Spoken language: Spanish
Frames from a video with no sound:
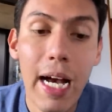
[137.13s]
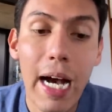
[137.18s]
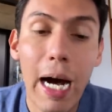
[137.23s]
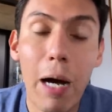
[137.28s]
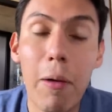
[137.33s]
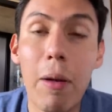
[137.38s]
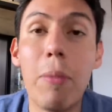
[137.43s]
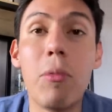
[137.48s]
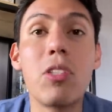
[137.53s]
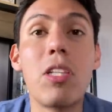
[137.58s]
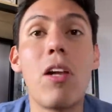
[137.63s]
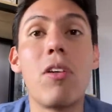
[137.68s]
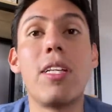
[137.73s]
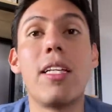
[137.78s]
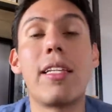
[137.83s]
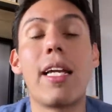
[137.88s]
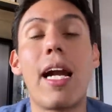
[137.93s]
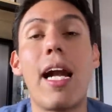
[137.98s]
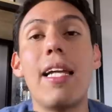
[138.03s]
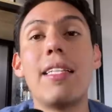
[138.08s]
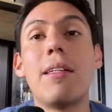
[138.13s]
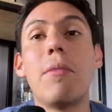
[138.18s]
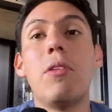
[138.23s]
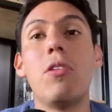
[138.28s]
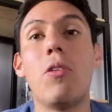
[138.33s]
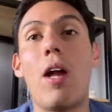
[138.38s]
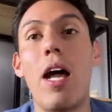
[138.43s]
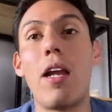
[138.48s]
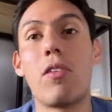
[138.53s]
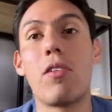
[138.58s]
Hablemos de los centrales de
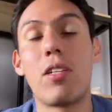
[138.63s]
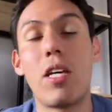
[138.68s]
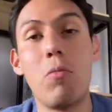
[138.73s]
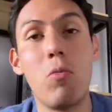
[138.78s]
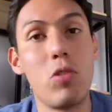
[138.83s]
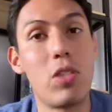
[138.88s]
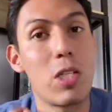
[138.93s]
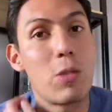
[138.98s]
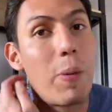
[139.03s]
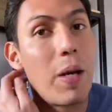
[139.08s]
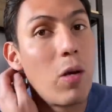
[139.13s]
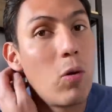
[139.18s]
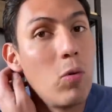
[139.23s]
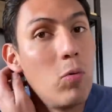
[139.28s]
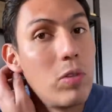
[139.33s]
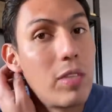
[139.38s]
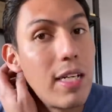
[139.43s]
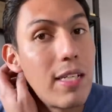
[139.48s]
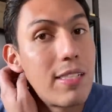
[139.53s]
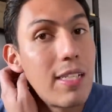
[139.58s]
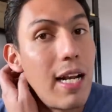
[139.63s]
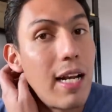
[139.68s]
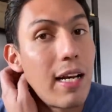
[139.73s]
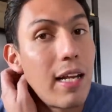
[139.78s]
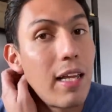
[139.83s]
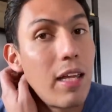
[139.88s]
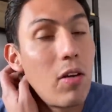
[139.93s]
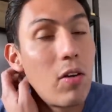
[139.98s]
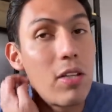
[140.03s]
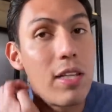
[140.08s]
Millonarios. Hay muchas preguntas
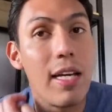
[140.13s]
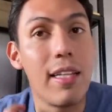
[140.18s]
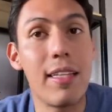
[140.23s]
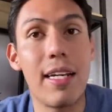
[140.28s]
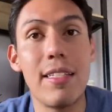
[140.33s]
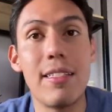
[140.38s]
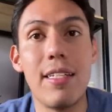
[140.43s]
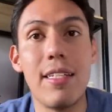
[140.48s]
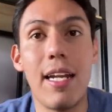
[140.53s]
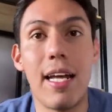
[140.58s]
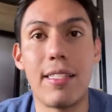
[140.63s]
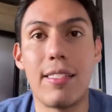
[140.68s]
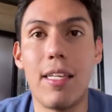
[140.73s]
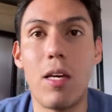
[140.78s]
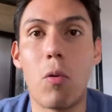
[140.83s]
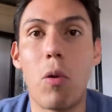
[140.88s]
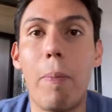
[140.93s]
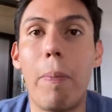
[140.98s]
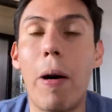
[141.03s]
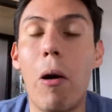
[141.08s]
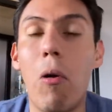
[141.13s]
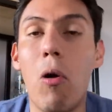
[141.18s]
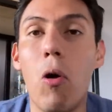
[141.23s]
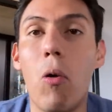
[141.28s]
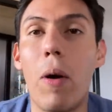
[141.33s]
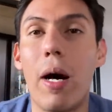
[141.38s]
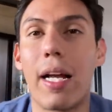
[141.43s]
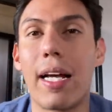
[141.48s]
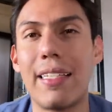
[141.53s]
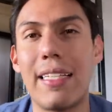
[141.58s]
alrededor de Andrés Ginas y de Juan Pablo
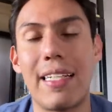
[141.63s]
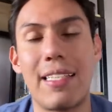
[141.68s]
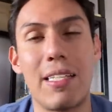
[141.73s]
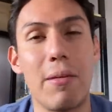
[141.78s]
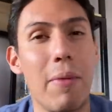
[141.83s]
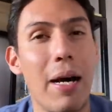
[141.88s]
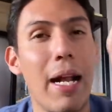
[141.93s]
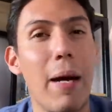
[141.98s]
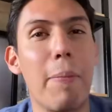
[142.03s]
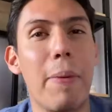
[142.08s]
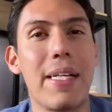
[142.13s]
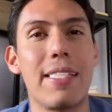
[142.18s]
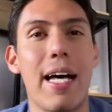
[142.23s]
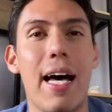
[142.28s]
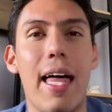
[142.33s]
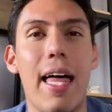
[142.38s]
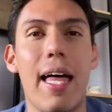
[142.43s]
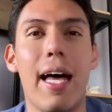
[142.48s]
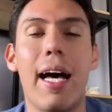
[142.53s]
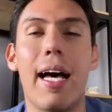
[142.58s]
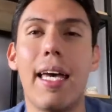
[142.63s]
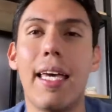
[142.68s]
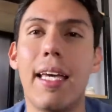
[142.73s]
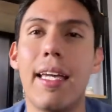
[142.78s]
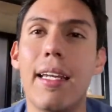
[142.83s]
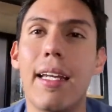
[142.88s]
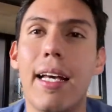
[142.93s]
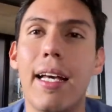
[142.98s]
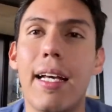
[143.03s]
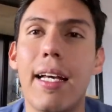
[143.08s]
Vargas. La semana pasada
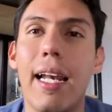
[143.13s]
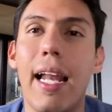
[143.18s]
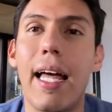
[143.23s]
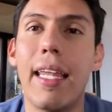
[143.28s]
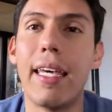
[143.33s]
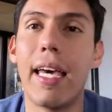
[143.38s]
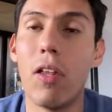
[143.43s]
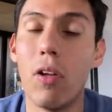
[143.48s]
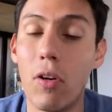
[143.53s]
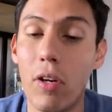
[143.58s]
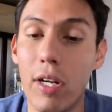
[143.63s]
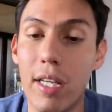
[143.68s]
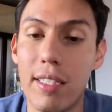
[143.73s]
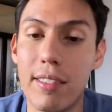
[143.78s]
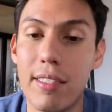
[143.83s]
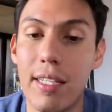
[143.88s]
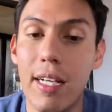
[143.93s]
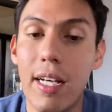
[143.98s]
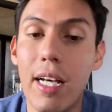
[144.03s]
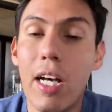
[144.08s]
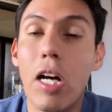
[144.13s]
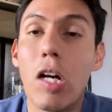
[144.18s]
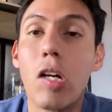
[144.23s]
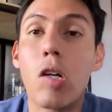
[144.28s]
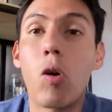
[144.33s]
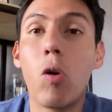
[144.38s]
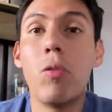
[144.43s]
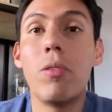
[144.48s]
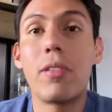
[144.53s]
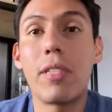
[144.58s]
en eh, Gladiadores
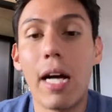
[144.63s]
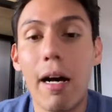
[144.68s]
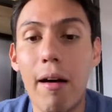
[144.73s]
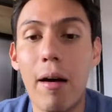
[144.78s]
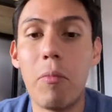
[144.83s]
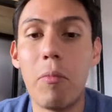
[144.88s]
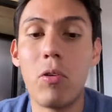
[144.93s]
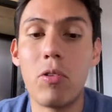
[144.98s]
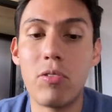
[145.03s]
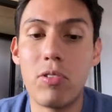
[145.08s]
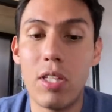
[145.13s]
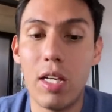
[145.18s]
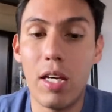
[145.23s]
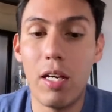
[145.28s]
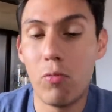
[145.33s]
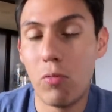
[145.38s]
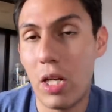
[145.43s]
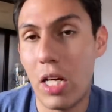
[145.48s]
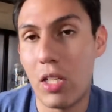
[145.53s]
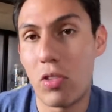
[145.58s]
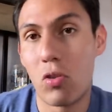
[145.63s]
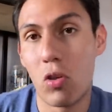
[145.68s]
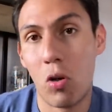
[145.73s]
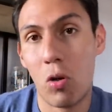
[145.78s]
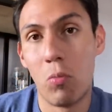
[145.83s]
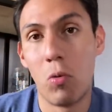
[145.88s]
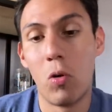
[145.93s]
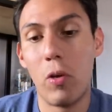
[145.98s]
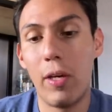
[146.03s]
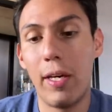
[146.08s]
contábamos de un
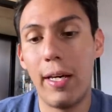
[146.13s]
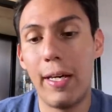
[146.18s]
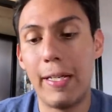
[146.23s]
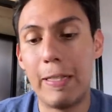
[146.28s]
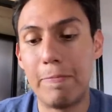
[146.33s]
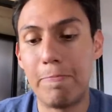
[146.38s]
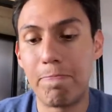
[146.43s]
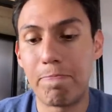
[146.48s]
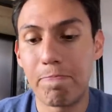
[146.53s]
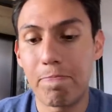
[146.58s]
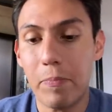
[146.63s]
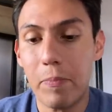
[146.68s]
asomo de